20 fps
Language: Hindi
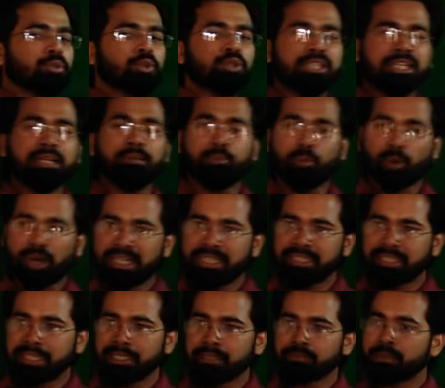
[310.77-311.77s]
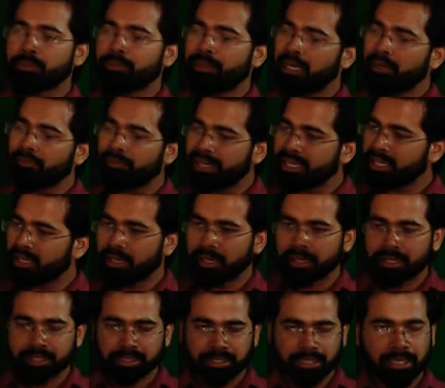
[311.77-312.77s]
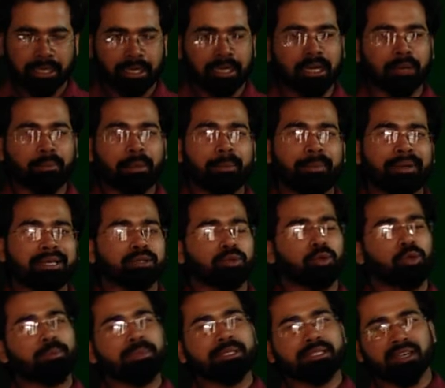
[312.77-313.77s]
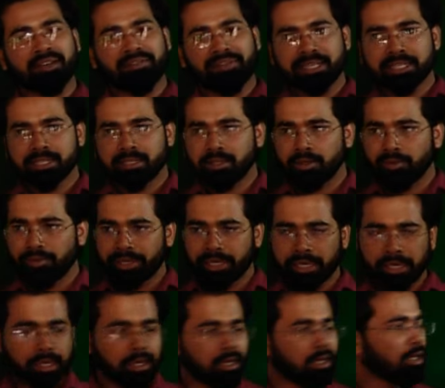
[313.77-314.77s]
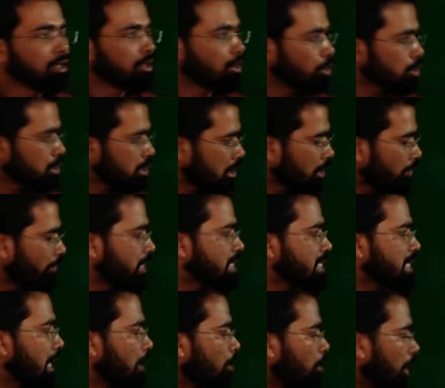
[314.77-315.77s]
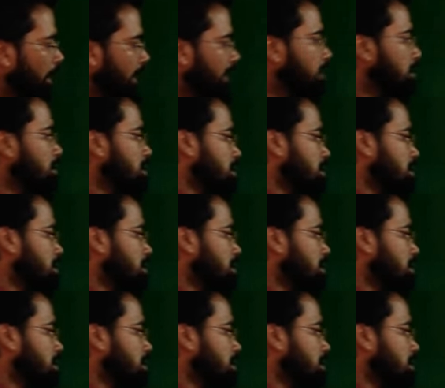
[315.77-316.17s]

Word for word: दो तीन पॉइंट्स हैं सबसे पहले वही क्लियर करते हैं अगर हमारे पास कोई भी सरफेस दी हुई है तो उस सरफेस के अकॉर्डिंग